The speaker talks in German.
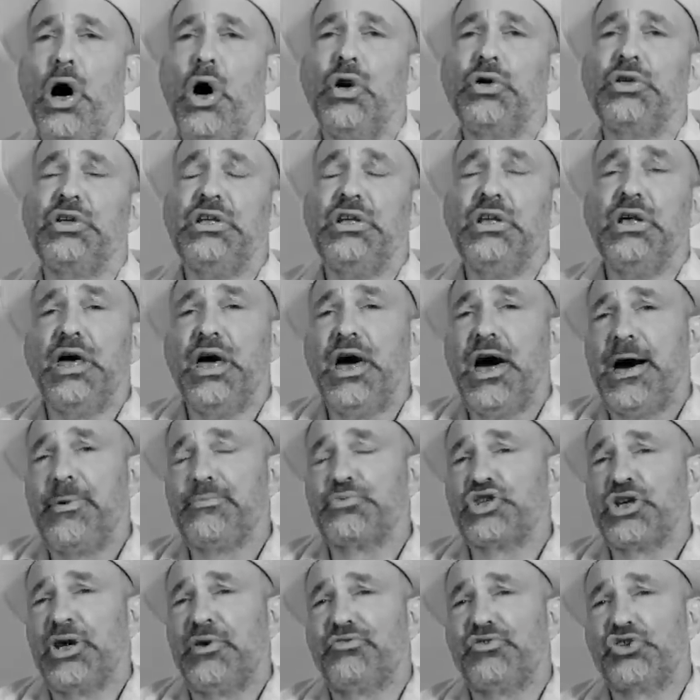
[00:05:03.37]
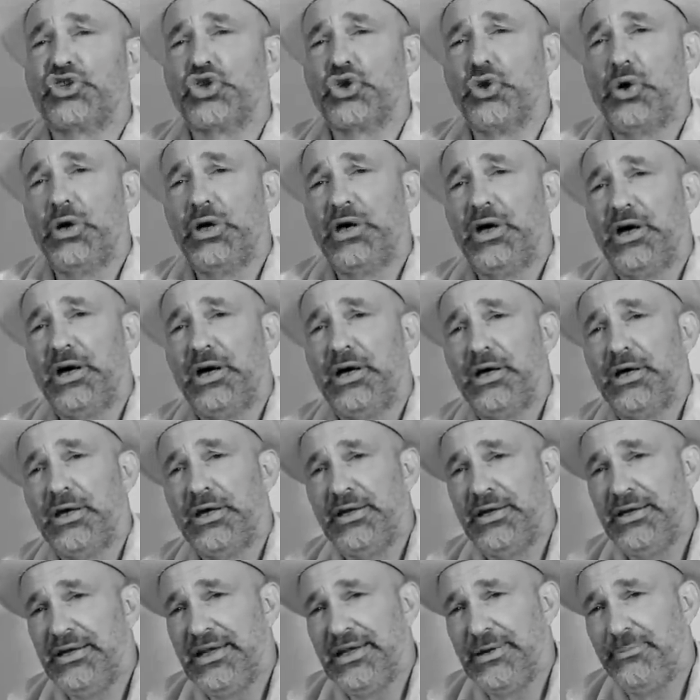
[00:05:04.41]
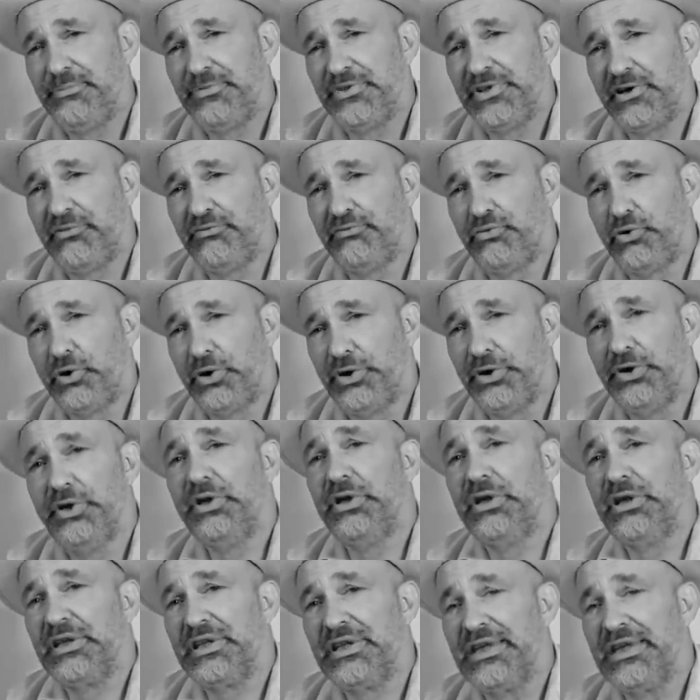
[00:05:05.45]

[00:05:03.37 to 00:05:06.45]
Auch die Erbschaftssteuer lebt davon,